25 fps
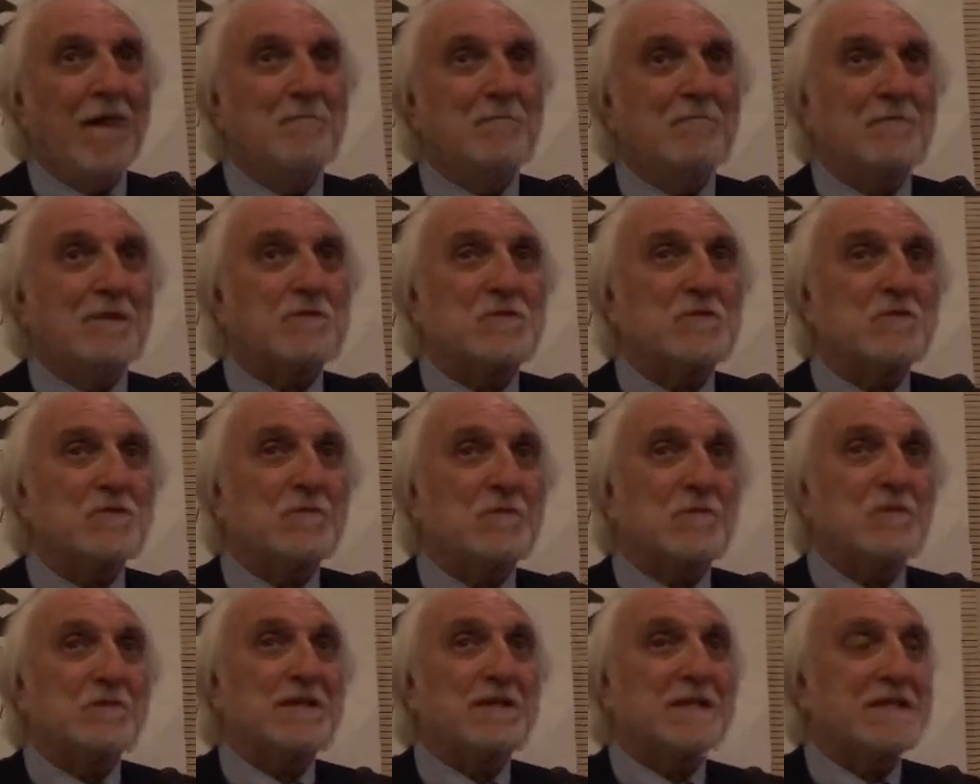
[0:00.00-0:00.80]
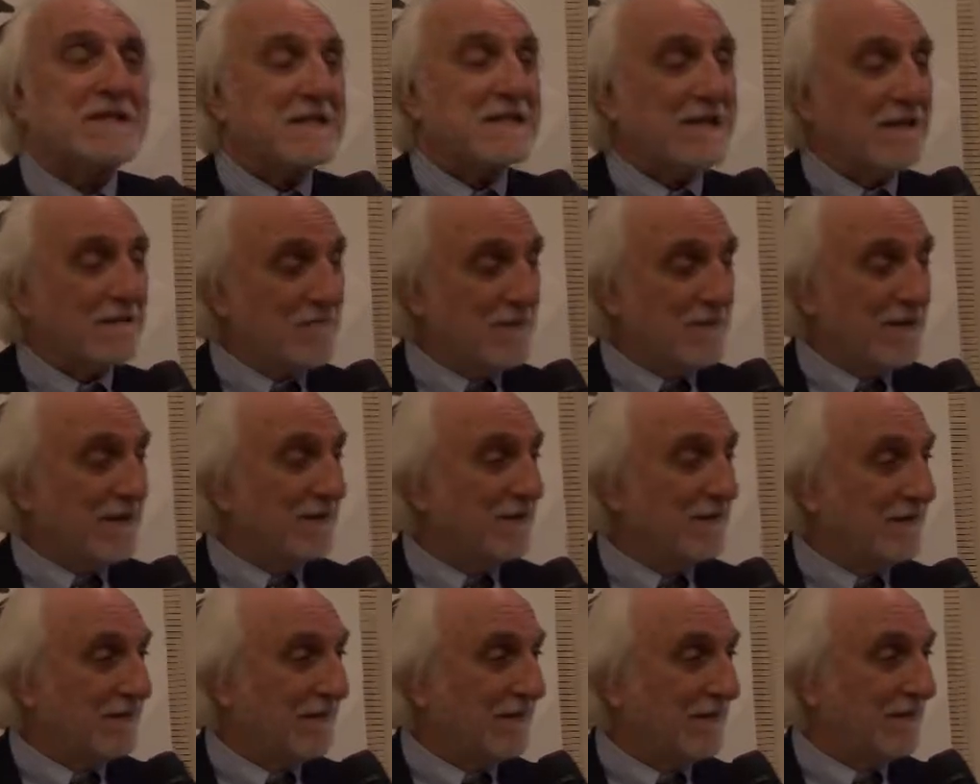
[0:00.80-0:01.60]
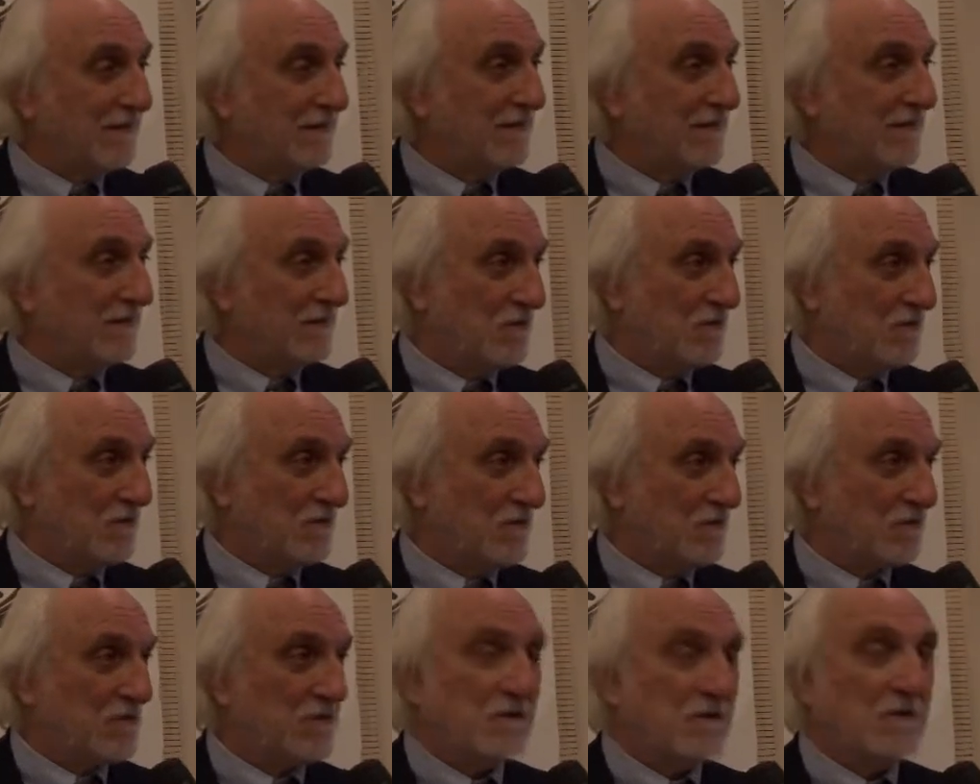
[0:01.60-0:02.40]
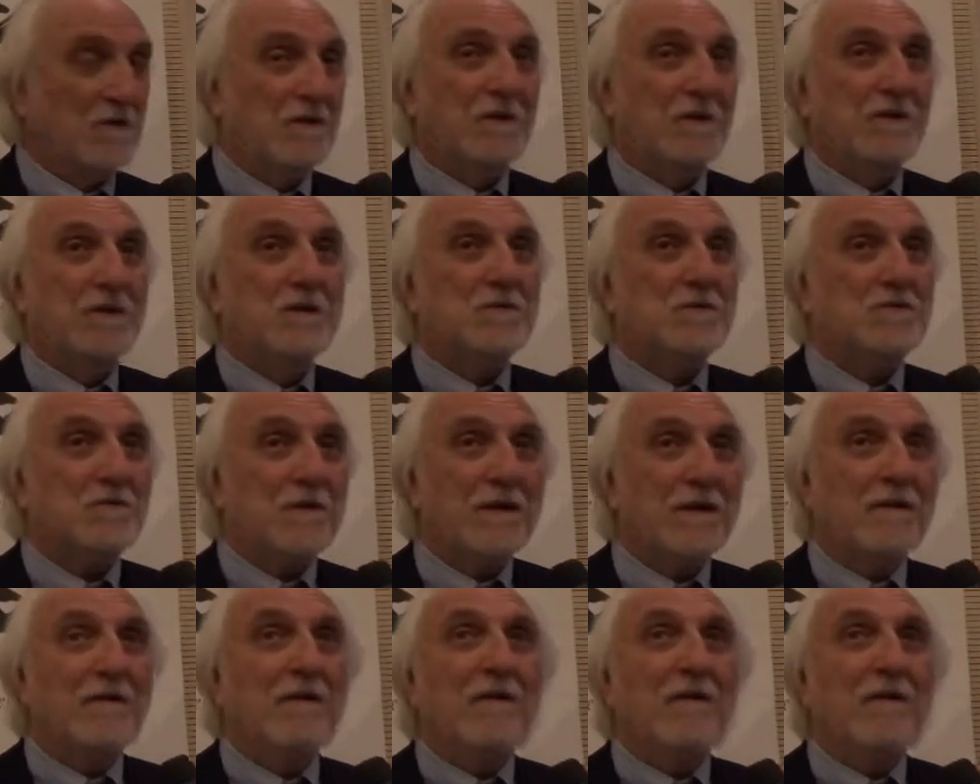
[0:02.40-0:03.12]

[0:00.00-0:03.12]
ma sono potenzialmente in corso. Cioè,